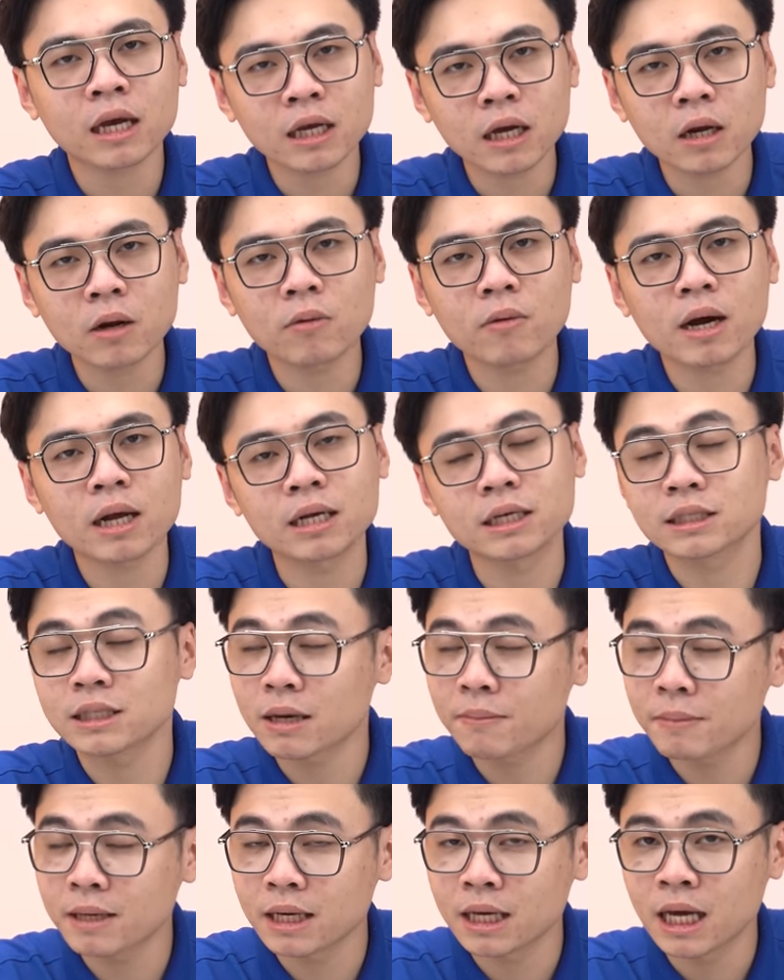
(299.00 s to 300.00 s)
Shadow được
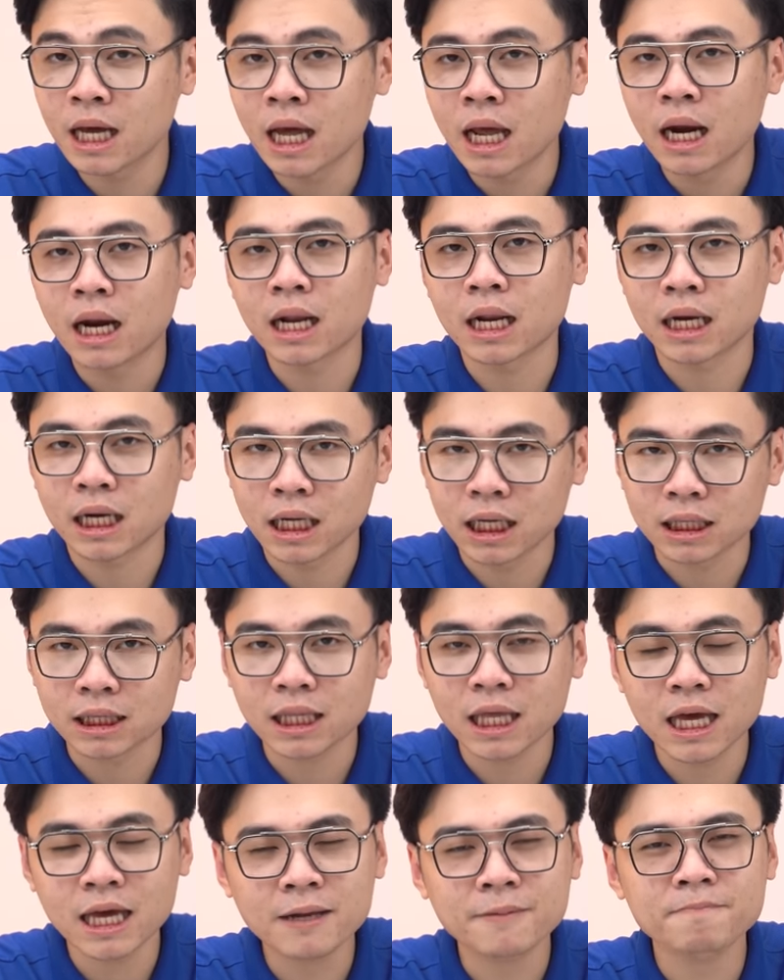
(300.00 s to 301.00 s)
trang bị là rờ
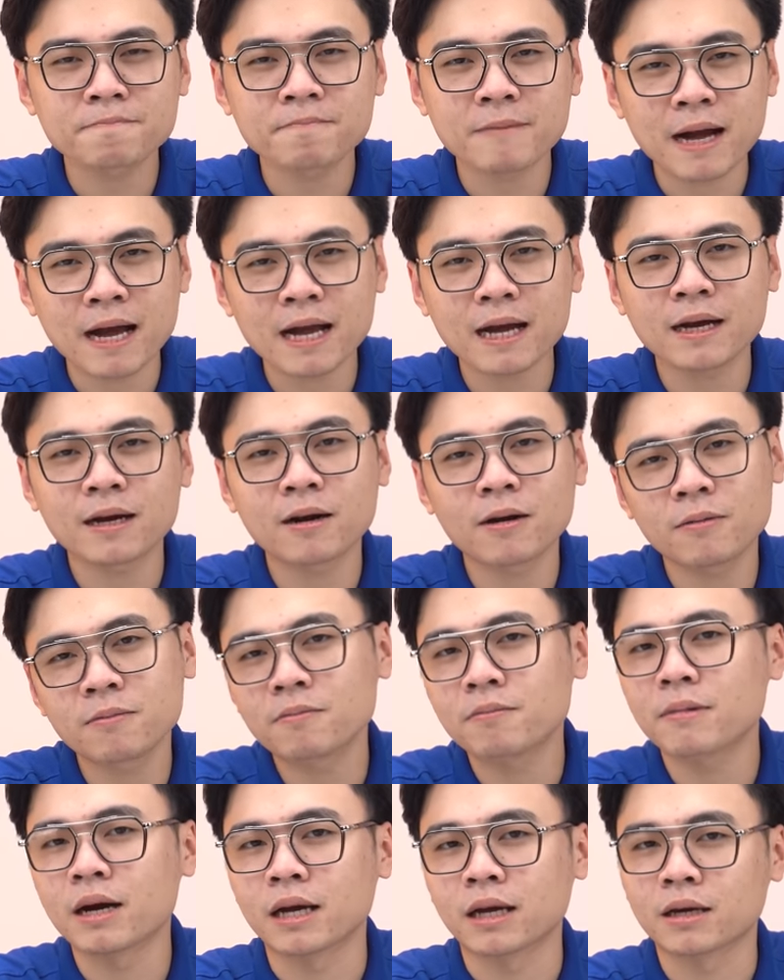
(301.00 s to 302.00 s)
tê ích ba không
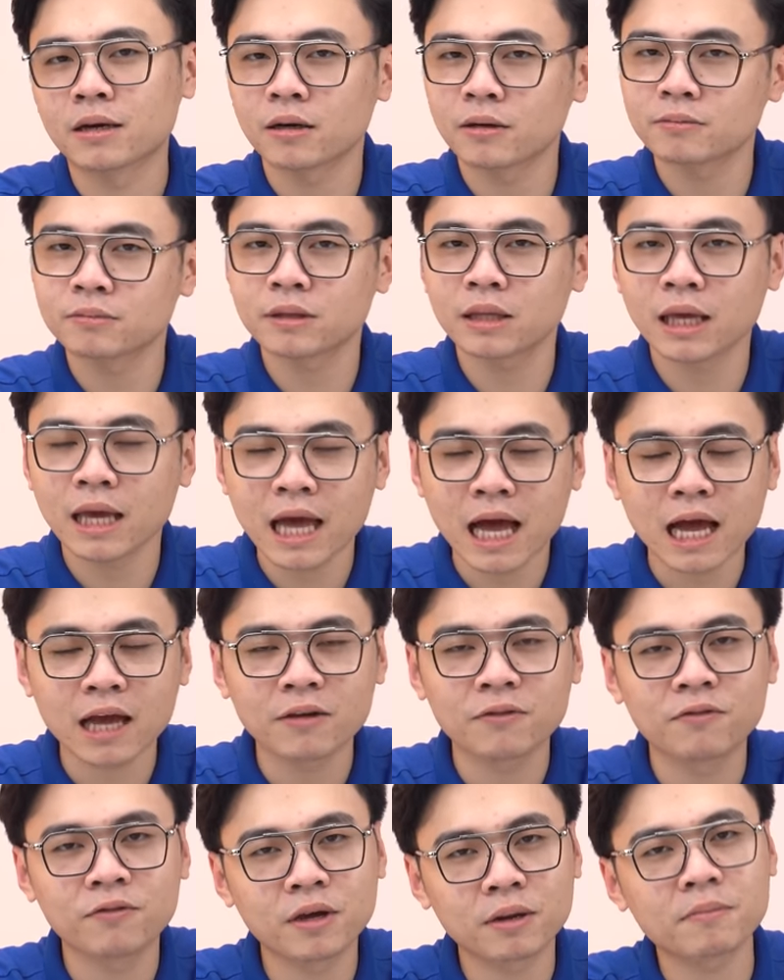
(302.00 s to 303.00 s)
bảy không ti
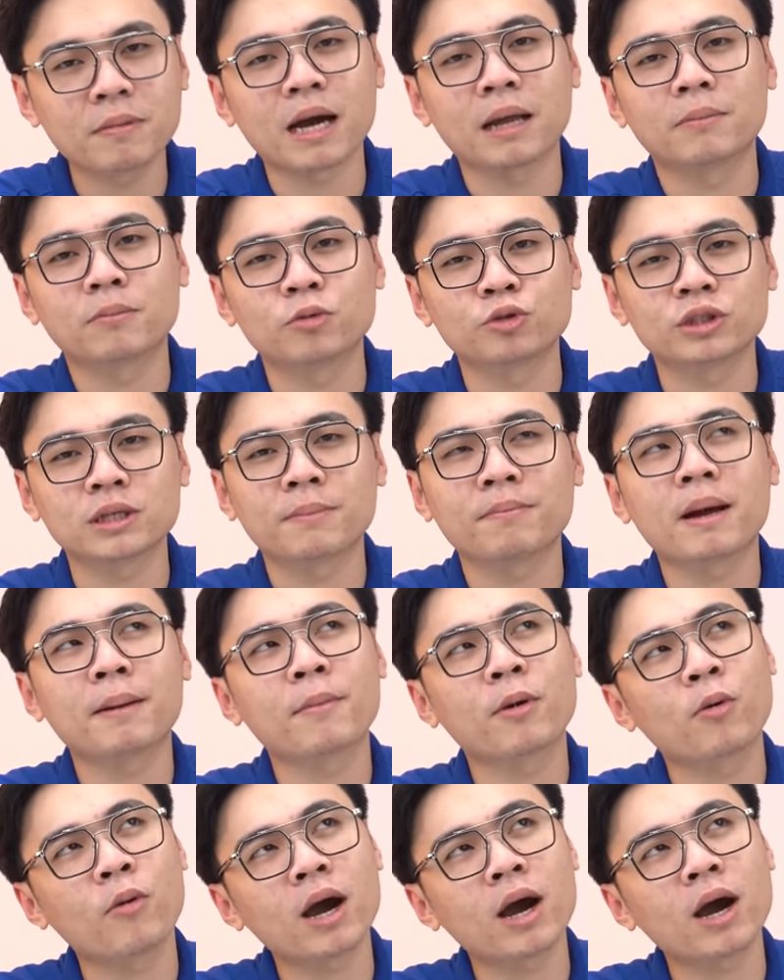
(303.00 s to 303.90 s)
phiên bản một trăm ba mươi